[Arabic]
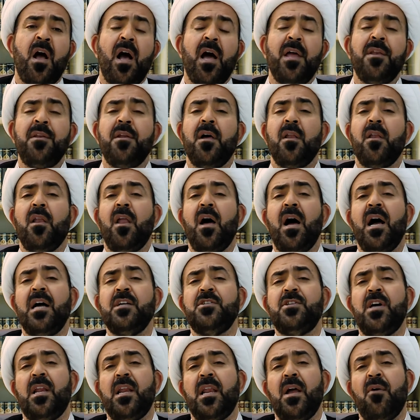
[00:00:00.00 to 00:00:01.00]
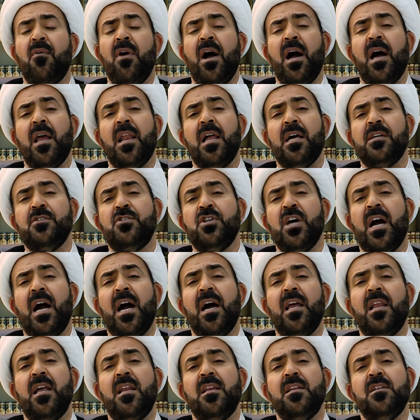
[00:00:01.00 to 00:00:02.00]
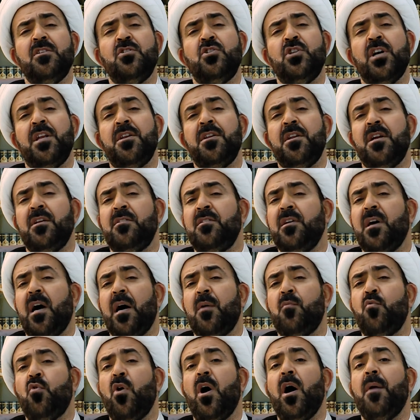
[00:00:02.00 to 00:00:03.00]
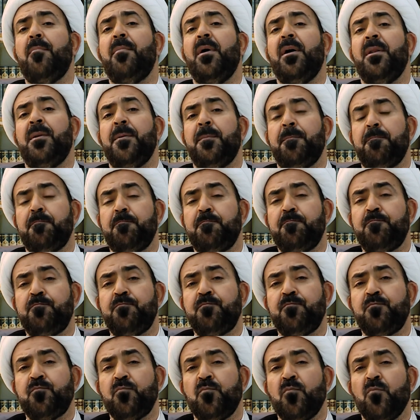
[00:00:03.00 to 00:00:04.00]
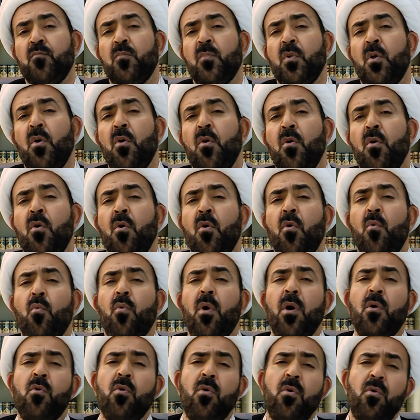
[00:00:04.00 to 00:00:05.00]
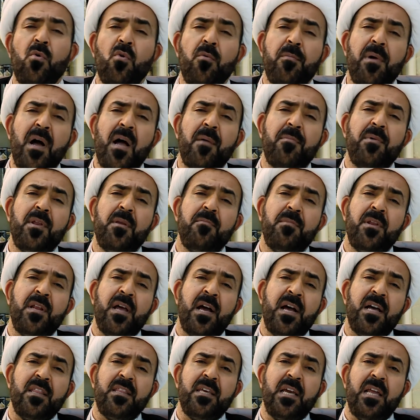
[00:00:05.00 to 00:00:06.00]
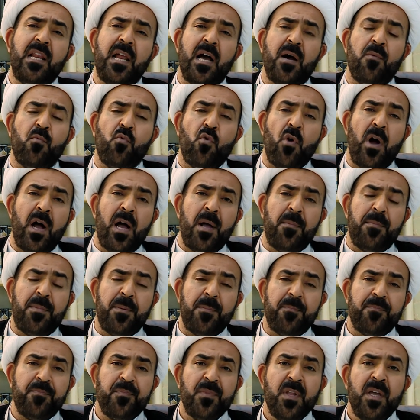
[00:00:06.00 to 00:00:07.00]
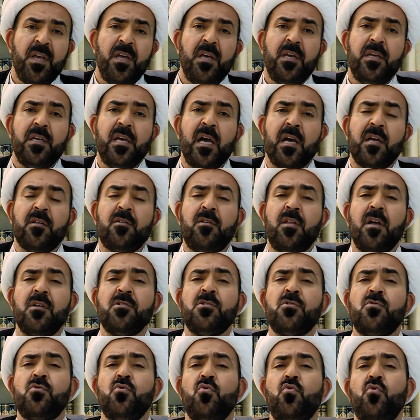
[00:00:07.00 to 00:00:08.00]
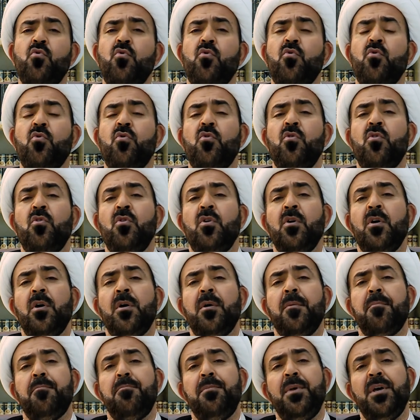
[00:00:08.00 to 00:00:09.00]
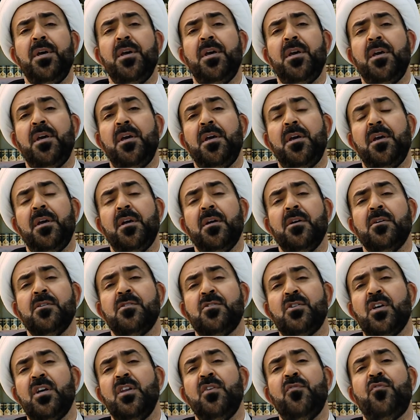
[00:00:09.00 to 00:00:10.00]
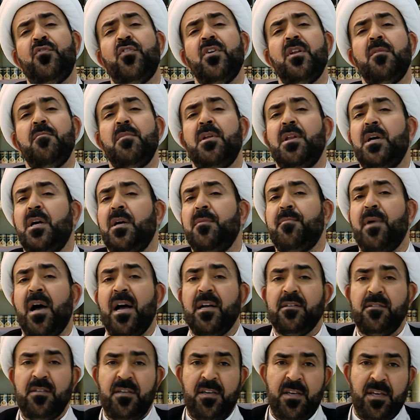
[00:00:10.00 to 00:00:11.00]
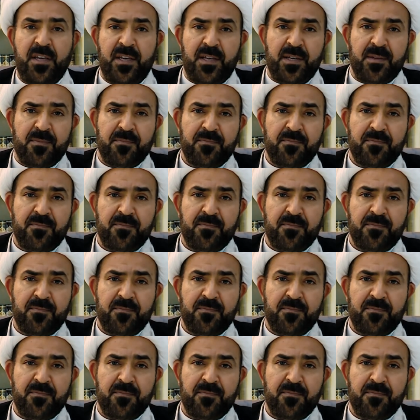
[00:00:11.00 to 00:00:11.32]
ان الله جل وعلا جعل للجنه ابوابا وكل باب من هذه الابواب يختص بصنف من عباده